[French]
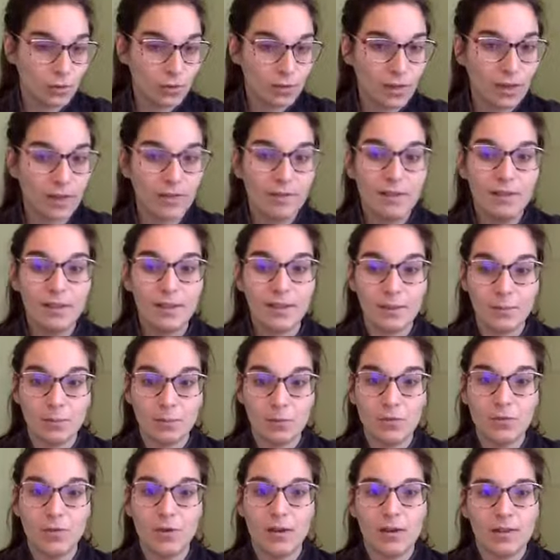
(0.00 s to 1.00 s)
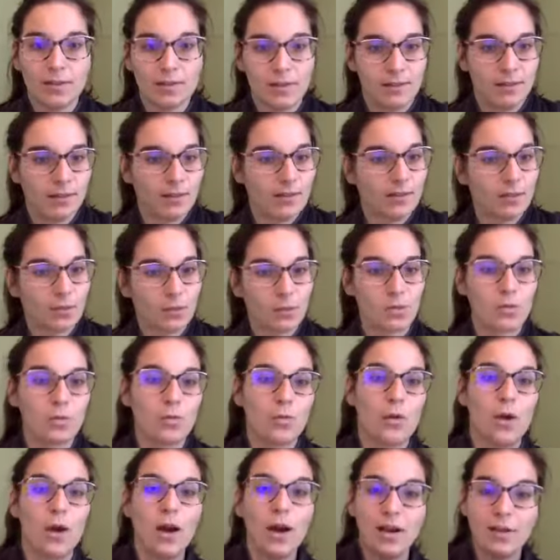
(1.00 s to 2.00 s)
de travail qui me va, c'est-à-dire où je peux
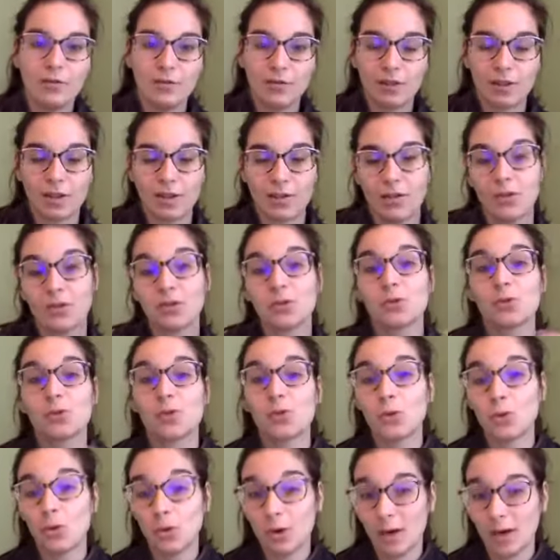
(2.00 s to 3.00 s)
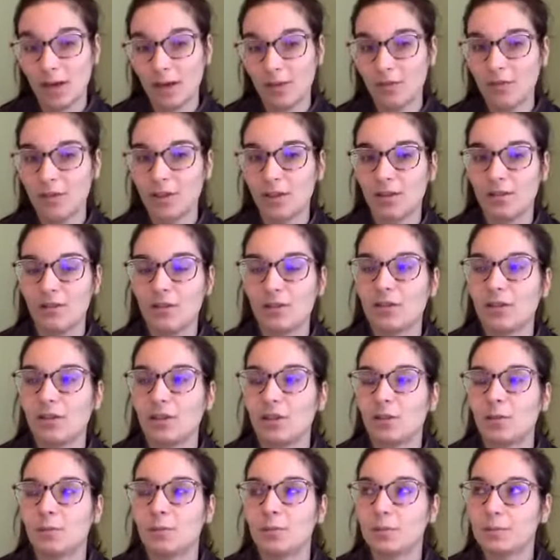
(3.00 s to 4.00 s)
à la fois travailler en solo, à la fois travailler en
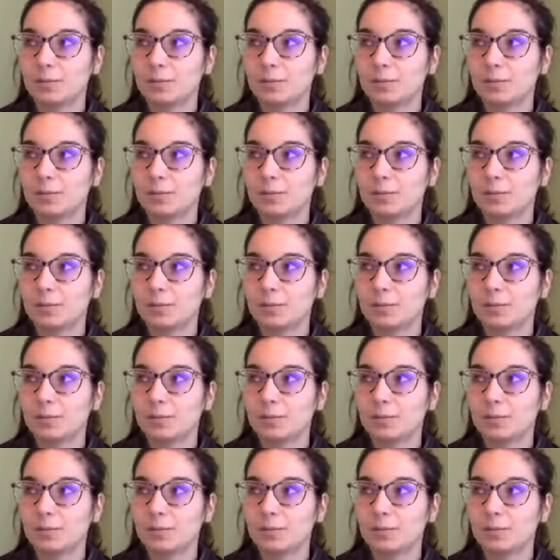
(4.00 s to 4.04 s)
équipe.